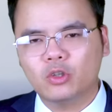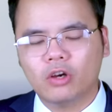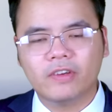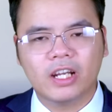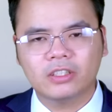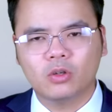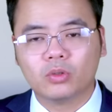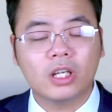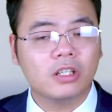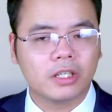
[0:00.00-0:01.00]
đổi về lãnh thổ
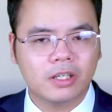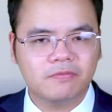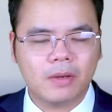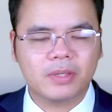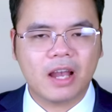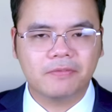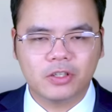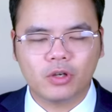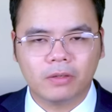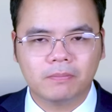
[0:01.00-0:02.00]
đã được hiến pháp Nga phê
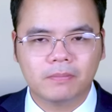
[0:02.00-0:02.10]
chuẩn.